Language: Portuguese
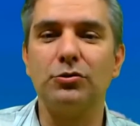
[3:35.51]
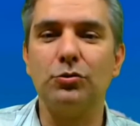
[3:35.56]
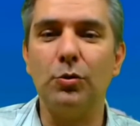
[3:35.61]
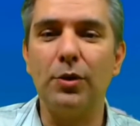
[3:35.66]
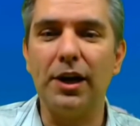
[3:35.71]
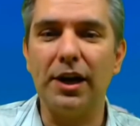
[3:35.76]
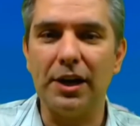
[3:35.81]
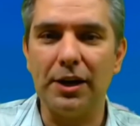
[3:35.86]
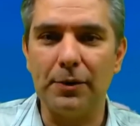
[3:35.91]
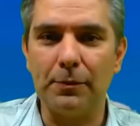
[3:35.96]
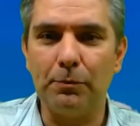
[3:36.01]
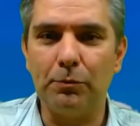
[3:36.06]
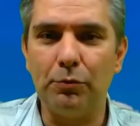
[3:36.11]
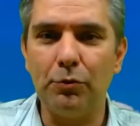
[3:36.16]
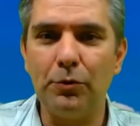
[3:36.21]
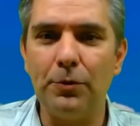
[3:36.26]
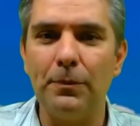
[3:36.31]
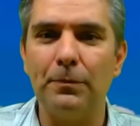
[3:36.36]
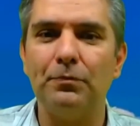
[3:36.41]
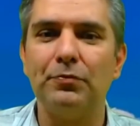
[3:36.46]
do
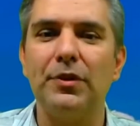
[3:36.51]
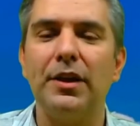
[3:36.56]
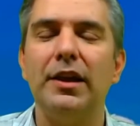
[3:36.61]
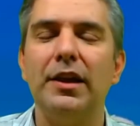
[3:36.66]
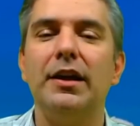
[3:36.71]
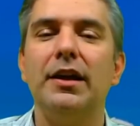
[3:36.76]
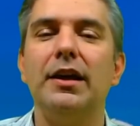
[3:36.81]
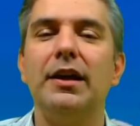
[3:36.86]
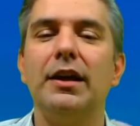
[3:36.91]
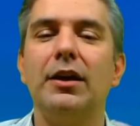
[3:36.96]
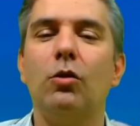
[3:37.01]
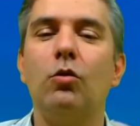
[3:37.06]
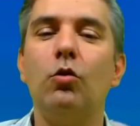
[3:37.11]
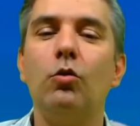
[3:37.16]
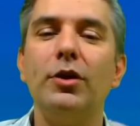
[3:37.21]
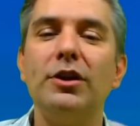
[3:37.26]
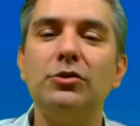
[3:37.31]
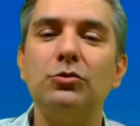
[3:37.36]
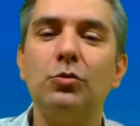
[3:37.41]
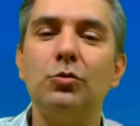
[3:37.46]
Campo. É,
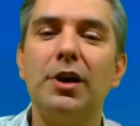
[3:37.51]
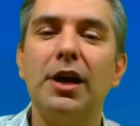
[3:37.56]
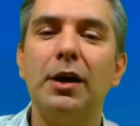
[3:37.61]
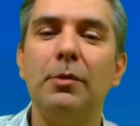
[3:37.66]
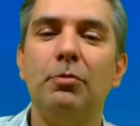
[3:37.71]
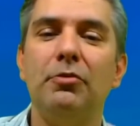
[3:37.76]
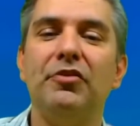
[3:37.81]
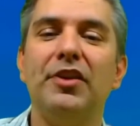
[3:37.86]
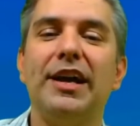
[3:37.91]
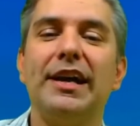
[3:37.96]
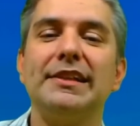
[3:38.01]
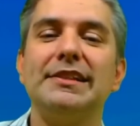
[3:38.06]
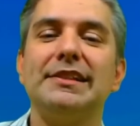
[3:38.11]
Congonhas do Campo fica a